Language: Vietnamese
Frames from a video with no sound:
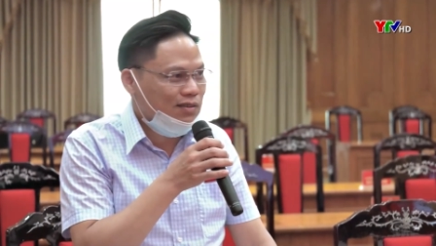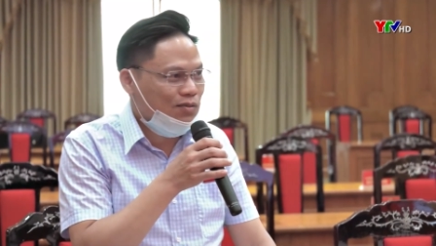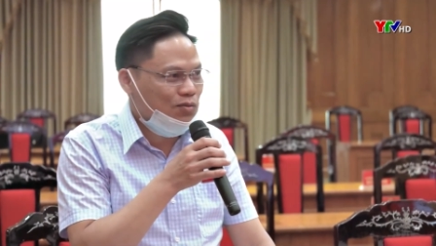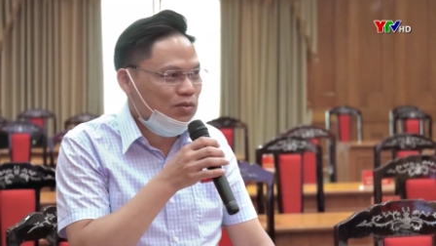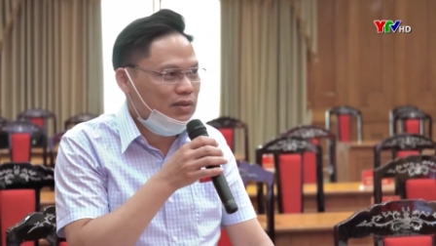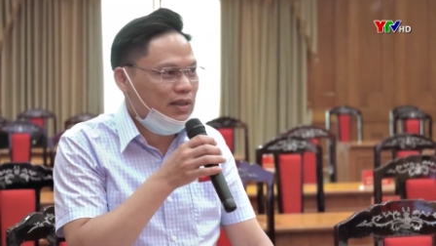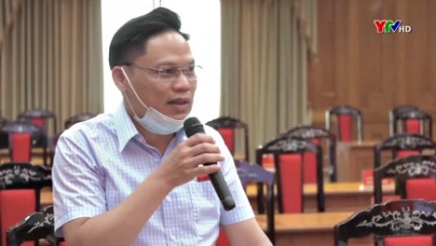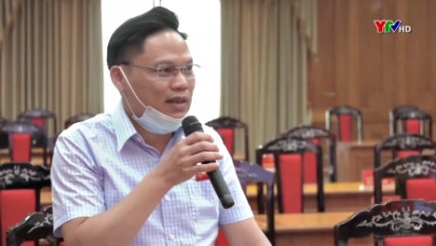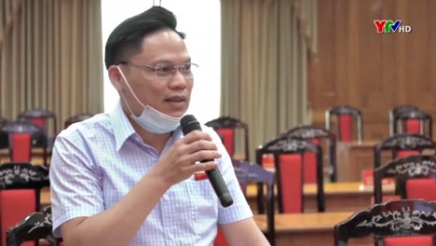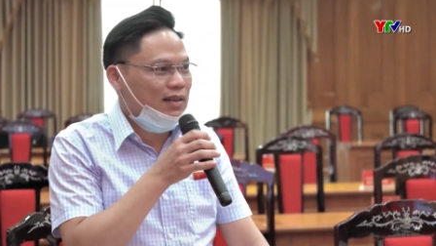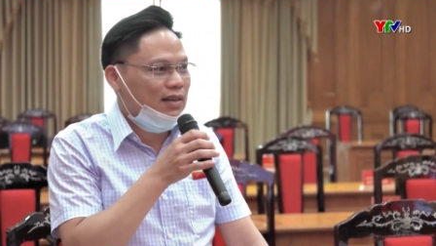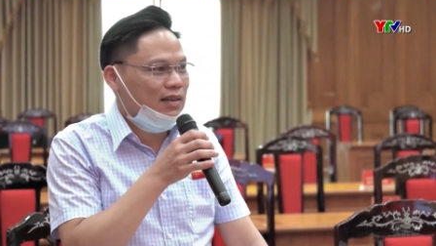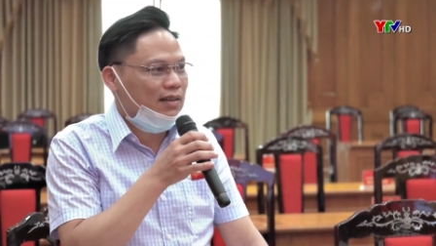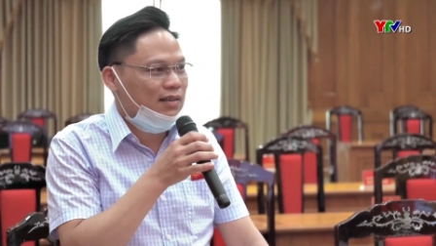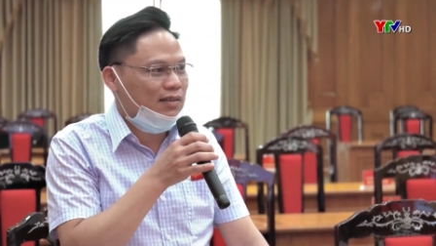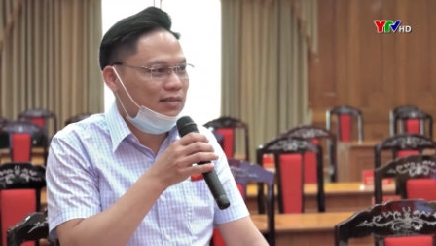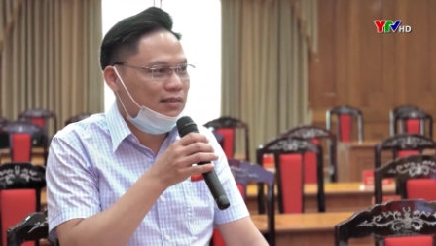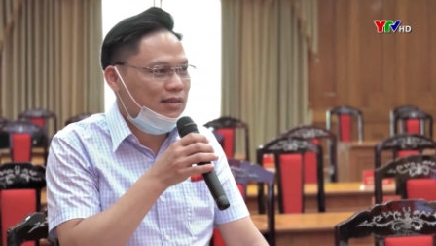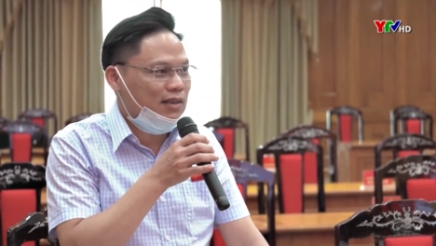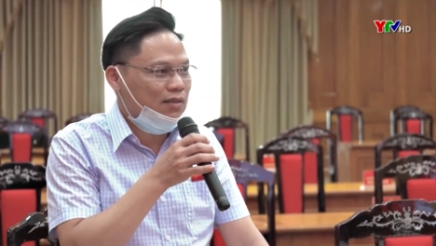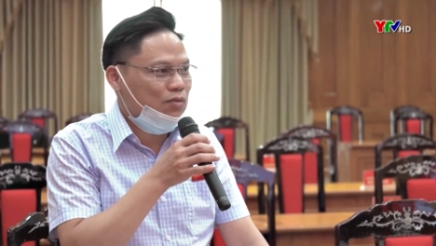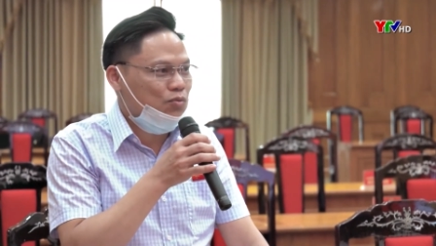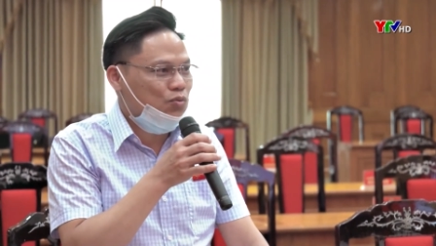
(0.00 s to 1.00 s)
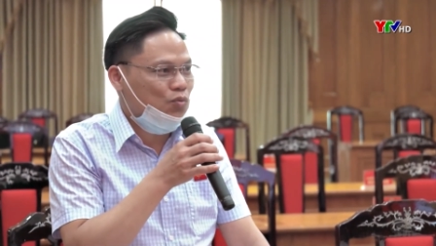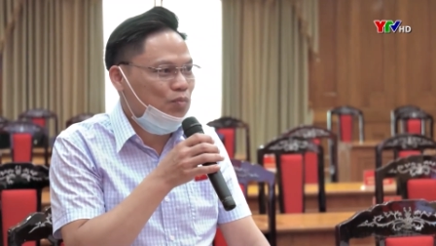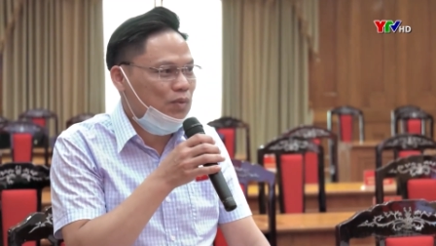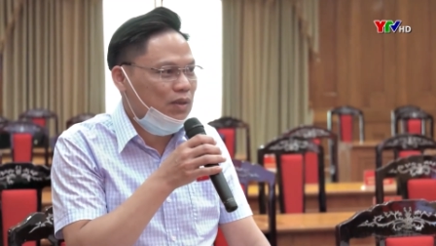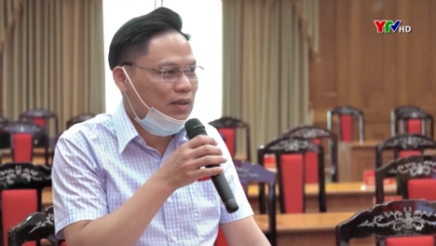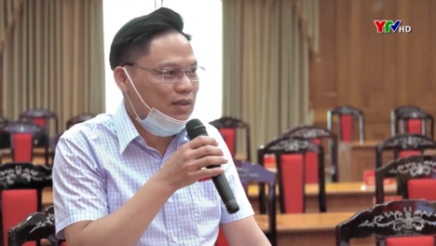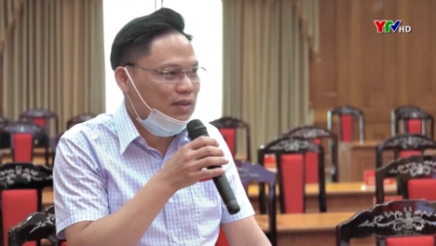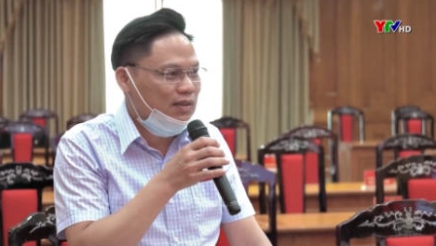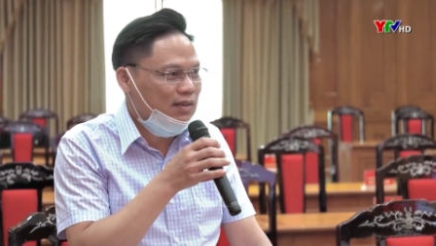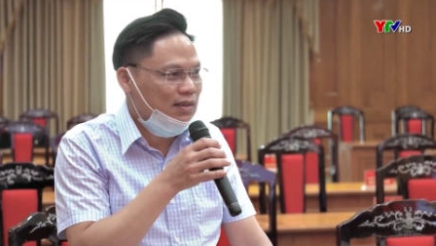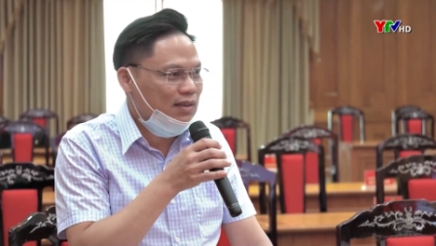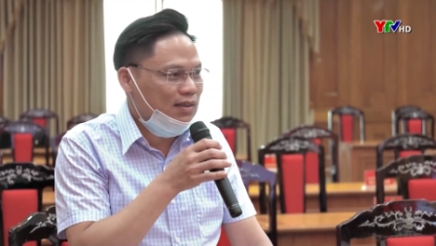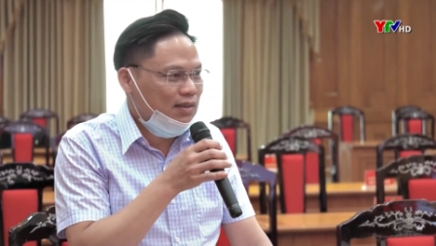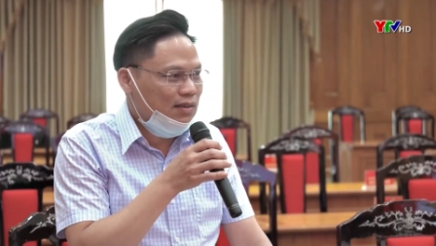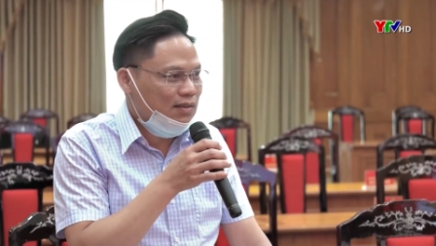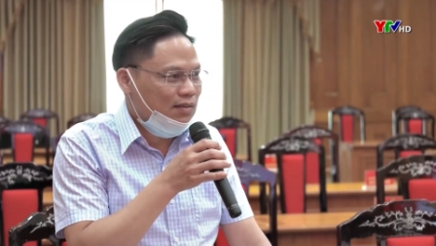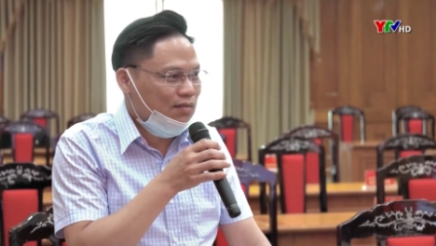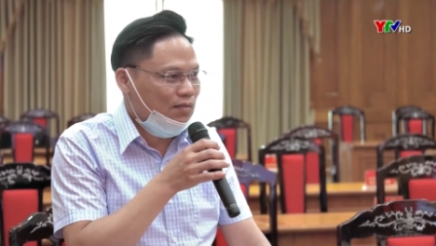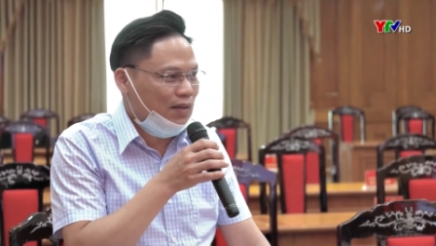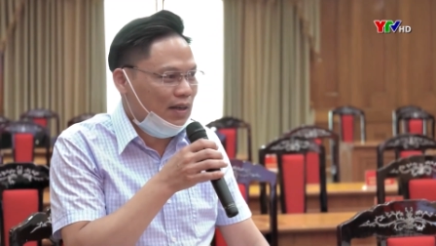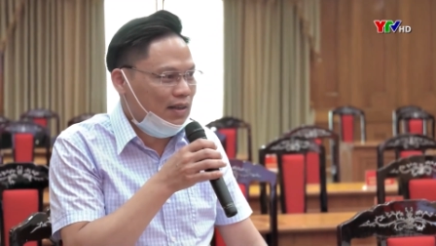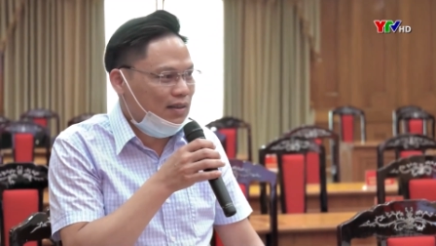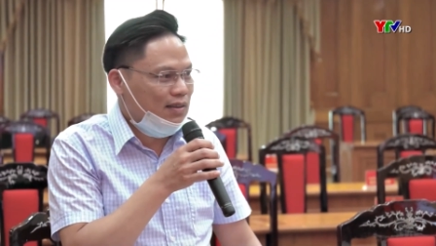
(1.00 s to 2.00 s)
cũng sẽ là xã nông thôn mới
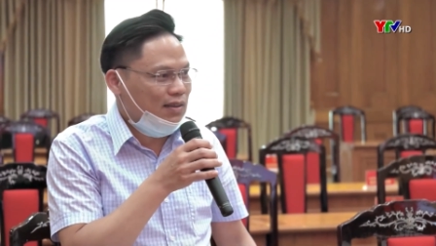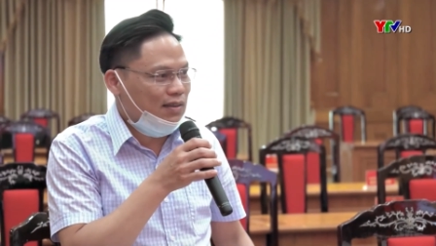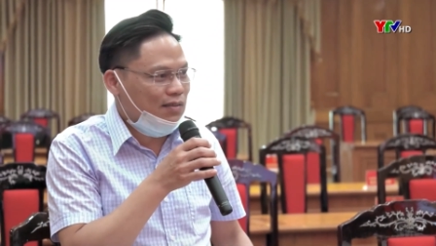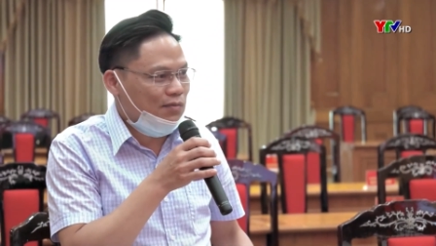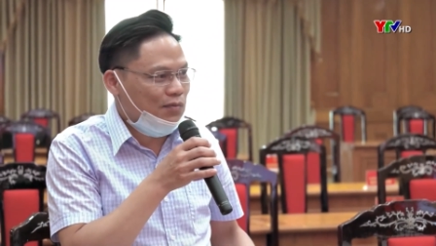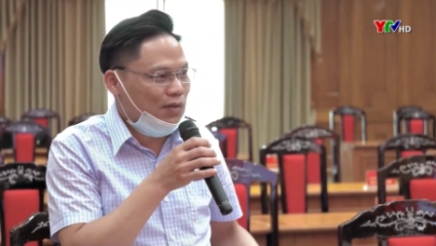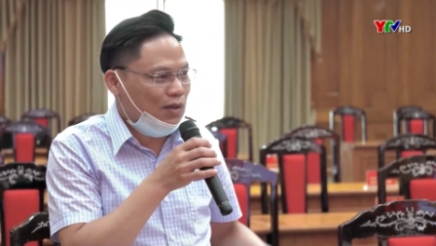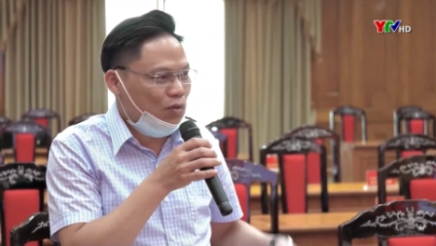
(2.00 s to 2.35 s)
vậy thì